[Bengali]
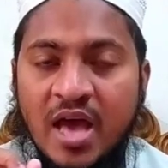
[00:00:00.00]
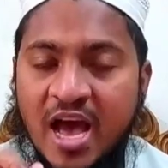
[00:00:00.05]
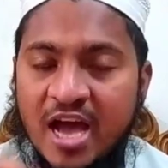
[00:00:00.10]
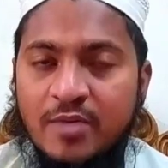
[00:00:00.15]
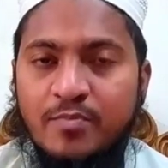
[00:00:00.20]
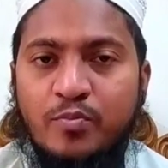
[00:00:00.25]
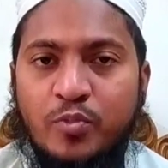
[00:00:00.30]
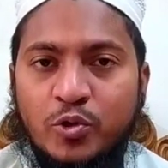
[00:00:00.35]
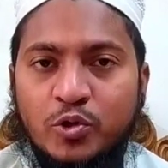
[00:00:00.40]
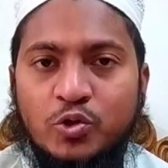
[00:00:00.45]

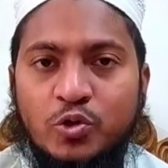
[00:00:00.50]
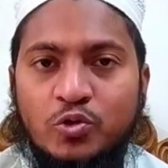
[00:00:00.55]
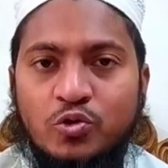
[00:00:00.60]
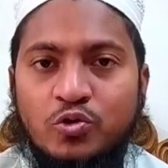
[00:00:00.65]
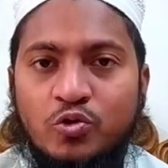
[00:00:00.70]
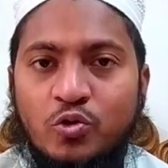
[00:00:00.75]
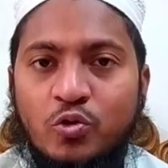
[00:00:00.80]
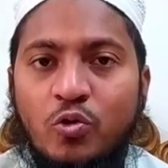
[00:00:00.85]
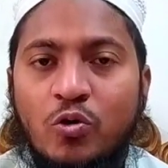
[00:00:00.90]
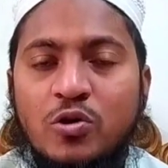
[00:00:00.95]
আগ
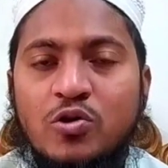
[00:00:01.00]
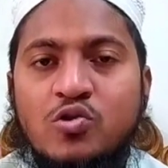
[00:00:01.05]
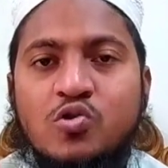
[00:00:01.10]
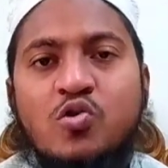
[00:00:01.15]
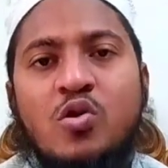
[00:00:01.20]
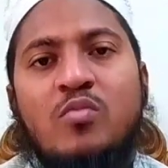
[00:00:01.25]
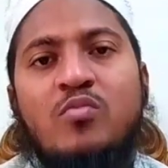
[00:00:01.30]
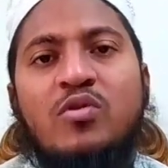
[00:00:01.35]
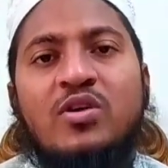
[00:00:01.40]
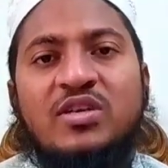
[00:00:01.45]
পর্যন্ত ওই
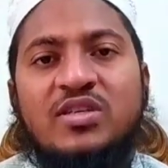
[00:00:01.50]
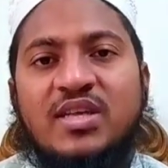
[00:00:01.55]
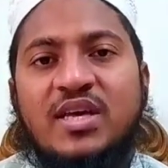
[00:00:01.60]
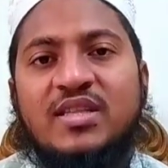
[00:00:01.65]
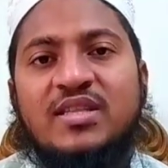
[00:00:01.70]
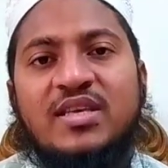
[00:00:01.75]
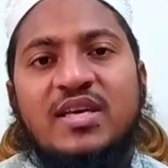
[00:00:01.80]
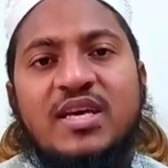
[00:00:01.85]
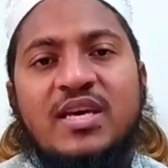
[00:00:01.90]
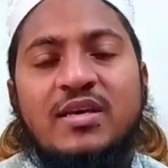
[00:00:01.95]

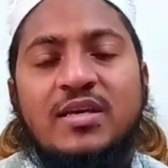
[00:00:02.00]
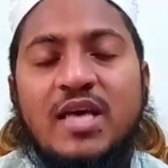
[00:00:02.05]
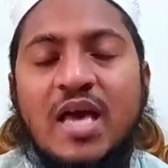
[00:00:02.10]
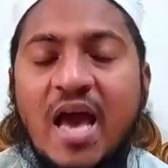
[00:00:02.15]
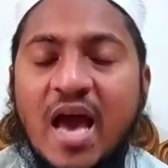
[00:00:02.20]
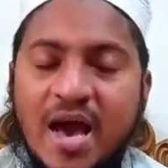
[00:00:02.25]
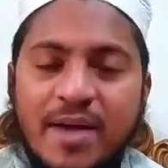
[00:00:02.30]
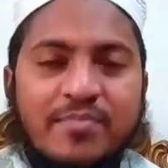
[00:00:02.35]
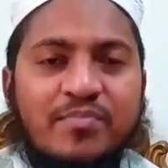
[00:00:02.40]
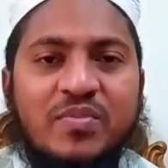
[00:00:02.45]
সময়টাতে
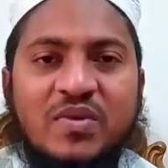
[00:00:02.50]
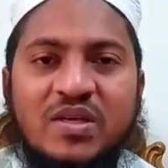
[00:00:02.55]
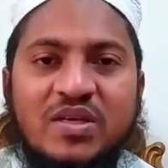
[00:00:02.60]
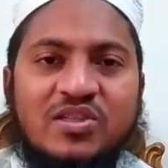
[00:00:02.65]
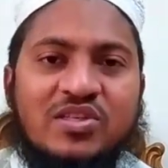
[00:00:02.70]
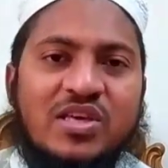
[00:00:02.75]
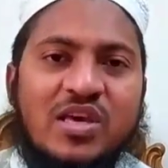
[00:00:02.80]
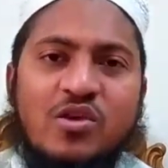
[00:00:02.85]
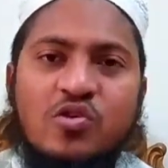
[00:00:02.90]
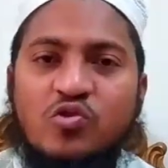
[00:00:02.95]
আপনি
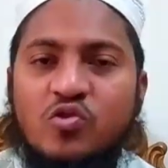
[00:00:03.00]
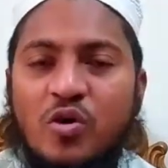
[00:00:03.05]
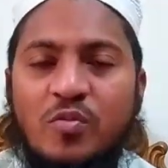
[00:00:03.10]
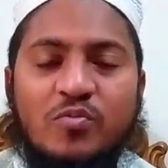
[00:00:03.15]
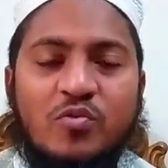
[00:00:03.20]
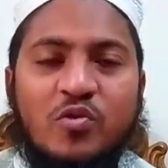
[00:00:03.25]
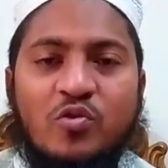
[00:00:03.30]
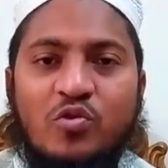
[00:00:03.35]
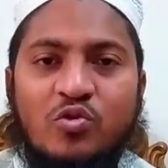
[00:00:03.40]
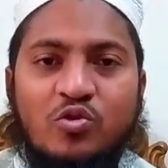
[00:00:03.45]
যে
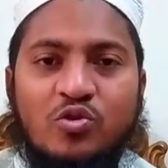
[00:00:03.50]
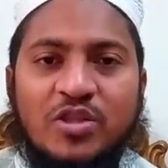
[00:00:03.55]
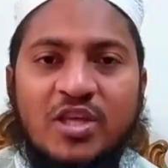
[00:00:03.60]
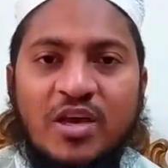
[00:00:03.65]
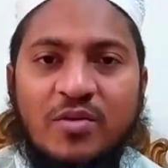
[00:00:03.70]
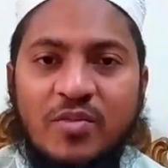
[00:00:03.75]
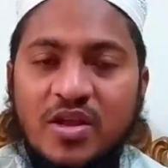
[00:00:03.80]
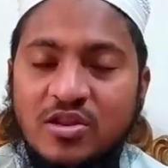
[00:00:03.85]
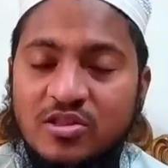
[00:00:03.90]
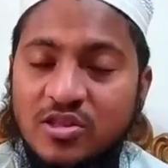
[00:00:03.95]
স্বপ্নগুলো
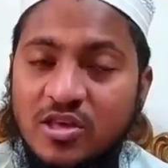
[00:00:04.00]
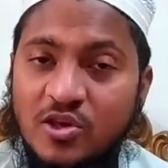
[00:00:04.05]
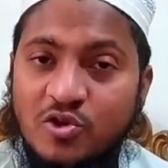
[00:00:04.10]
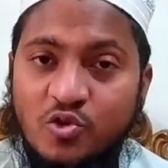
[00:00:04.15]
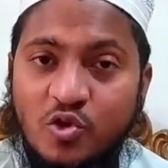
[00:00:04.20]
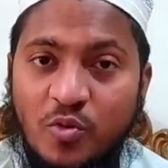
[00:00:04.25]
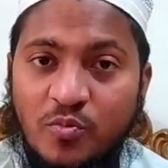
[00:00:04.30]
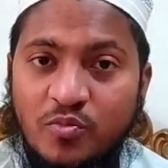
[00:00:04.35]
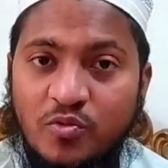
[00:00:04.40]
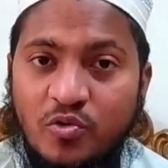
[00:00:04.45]
দেখবেন সেই
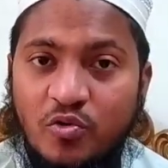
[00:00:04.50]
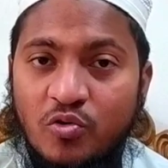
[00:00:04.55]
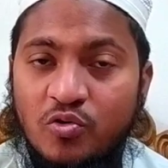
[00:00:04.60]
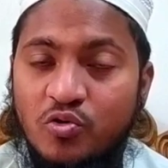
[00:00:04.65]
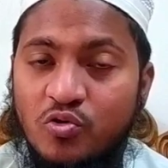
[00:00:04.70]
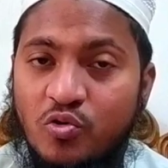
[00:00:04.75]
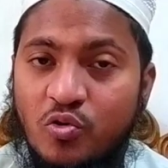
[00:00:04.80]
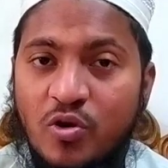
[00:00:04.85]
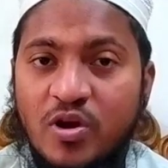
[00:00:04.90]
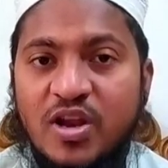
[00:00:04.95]

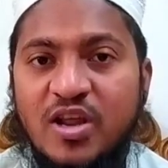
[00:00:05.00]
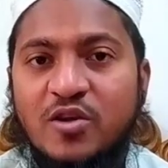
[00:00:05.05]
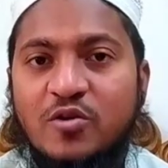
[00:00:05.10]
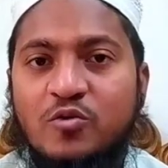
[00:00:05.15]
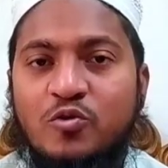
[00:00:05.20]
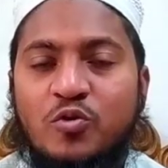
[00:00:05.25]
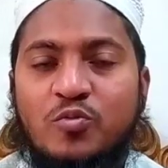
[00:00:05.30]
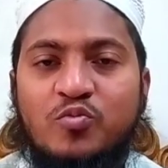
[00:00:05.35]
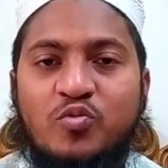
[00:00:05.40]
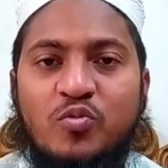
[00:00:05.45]
স্বপ্নগুলোর অনেক
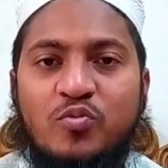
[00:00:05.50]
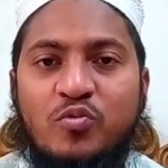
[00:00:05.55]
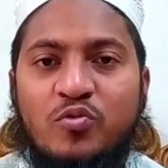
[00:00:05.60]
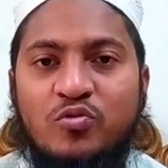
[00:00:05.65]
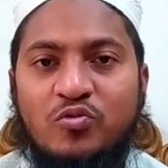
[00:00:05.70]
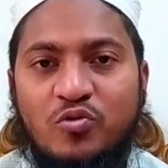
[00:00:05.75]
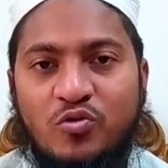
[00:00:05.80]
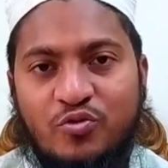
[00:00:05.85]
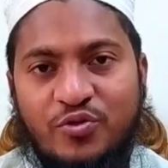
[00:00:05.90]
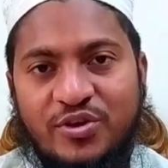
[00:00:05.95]

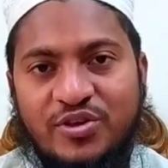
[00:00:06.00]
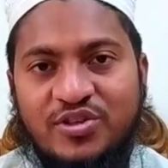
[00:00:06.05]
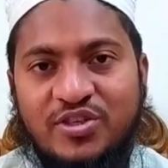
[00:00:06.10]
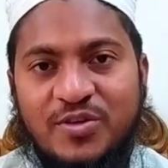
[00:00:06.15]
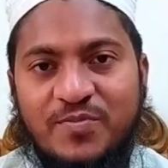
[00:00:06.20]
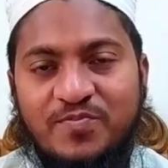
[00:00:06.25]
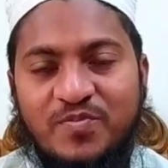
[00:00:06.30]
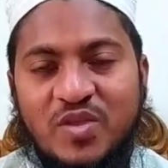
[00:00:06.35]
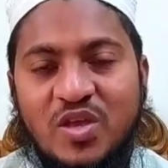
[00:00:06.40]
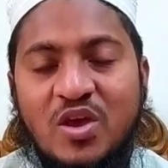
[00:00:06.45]
গুরুত্বপূর্ণ
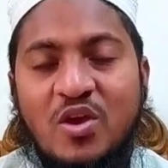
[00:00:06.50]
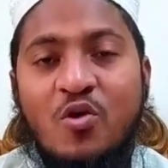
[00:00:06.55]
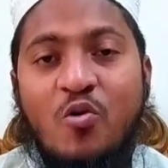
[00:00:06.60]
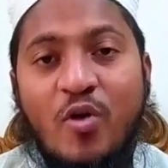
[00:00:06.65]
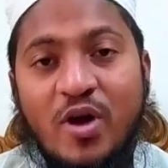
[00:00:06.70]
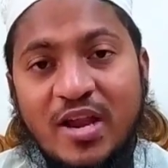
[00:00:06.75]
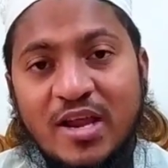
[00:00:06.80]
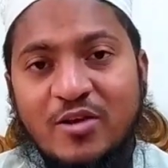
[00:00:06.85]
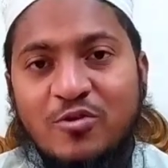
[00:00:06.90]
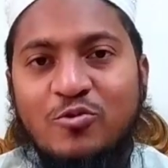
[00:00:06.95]
রয়েছে
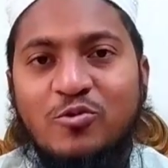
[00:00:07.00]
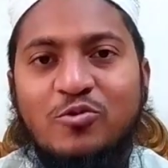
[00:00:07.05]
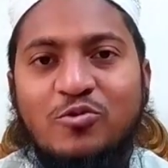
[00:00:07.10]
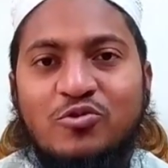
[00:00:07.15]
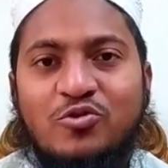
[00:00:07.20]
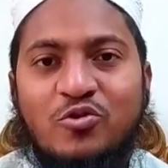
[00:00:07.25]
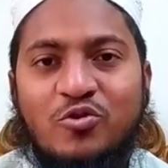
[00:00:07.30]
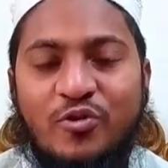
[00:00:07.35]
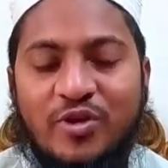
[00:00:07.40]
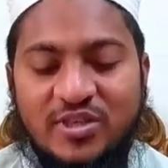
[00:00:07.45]
অনেক
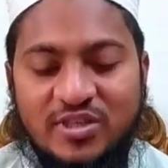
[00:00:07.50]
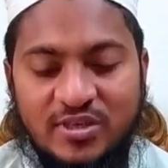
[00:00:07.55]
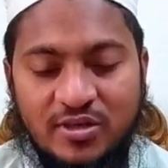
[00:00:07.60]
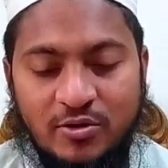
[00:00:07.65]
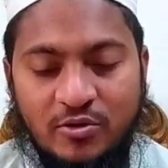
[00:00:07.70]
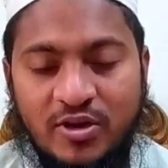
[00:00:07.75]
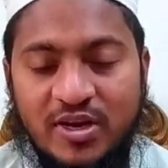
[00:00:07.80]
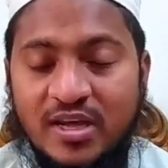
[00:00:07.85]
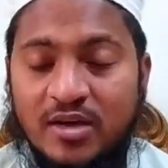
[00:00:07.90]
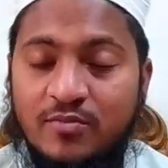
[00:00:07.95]
গুরুত্ব রয়েছে
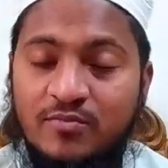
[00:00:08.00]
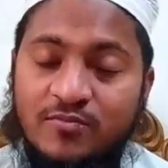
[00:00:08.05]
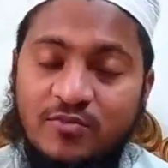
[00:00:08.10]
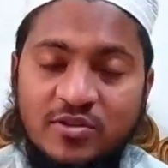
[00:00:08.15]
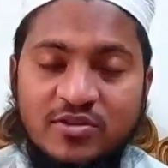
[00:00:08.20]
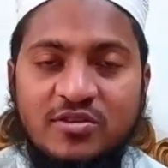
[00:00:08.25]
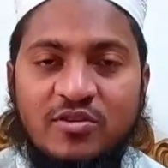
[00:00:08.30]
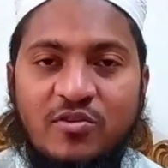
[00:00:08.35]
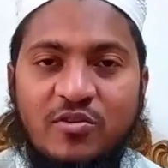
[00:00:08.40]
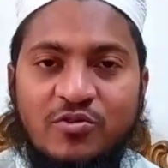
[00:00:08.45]
অনেক
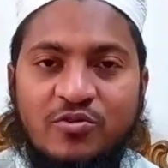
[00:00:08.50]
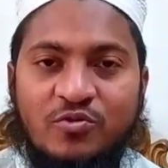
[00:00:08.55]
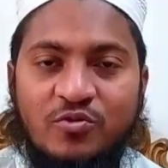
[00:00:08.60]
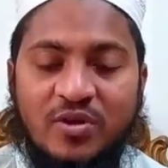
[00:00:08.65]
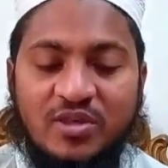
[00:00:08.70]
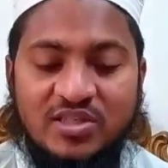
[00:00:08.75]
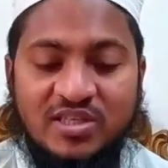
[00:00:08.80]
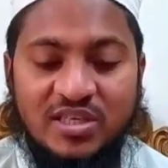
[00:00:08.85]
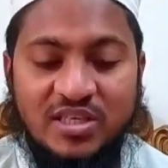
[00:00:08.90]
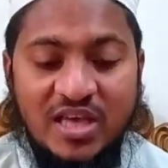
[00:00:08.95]
ফজিলত
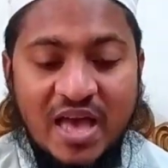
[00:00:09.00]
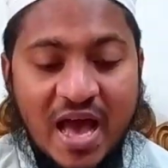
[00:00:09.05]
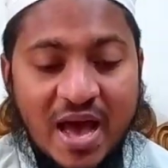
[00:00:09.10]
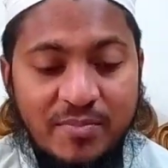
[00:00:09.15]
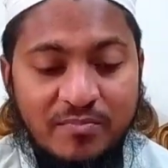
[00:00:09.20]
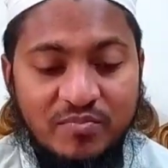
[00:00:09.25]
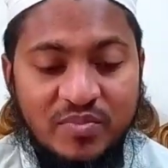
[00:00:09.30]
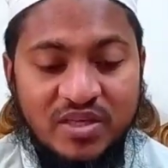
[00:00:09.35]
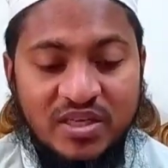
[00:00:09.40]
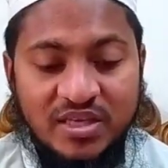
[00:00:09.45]
রয়েছে
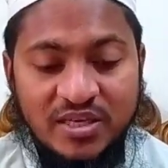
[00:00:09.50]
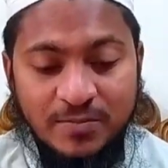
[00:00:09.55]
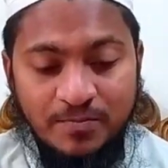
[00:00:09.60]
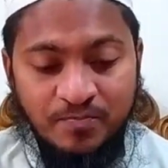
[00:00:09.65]
আপনি